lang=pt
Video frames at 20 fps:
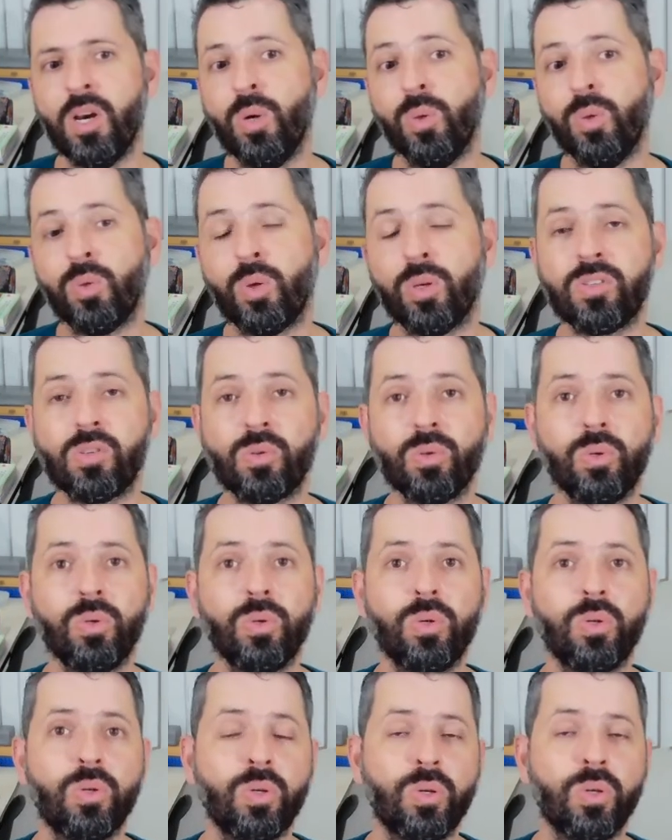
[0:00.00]

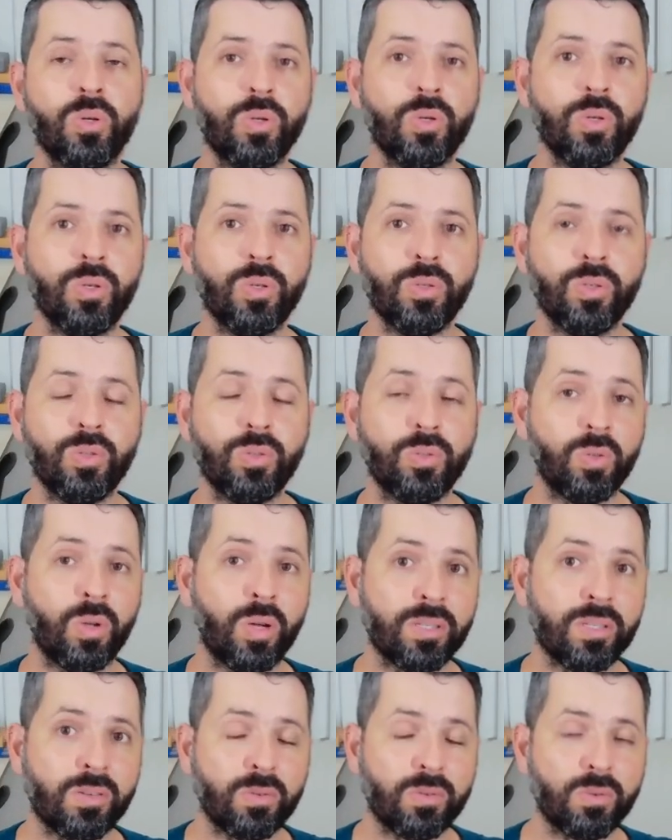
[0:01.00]
Nosso,
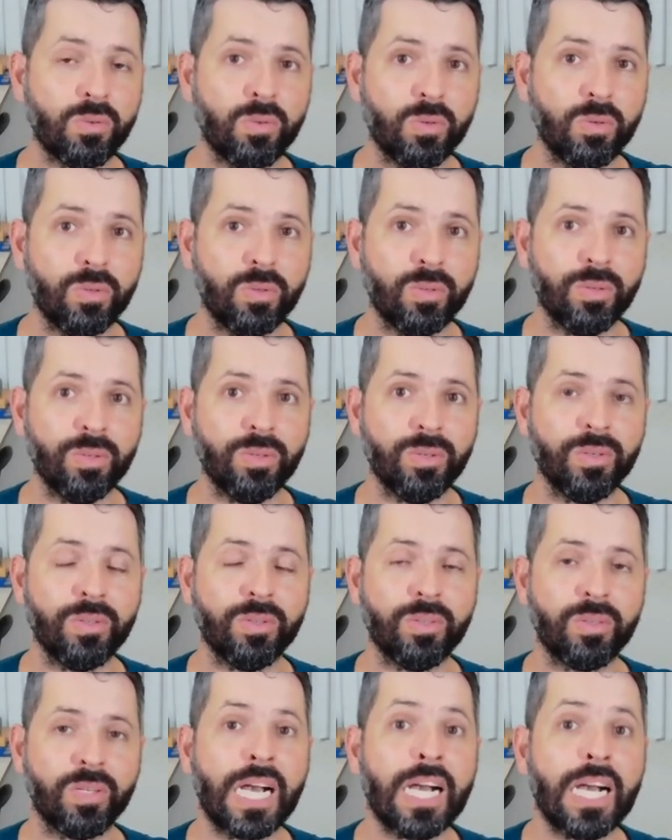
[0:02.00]
nosso
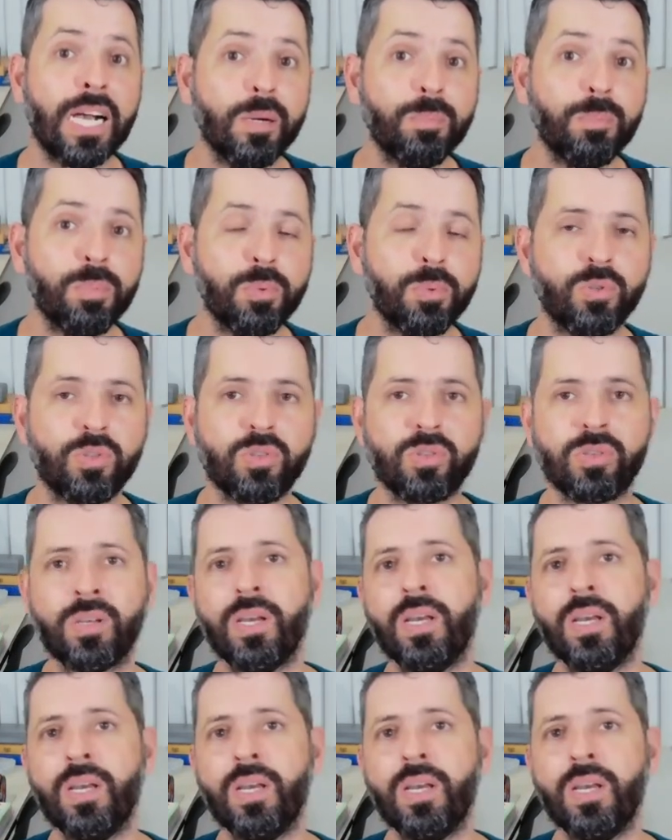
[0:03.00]
campus,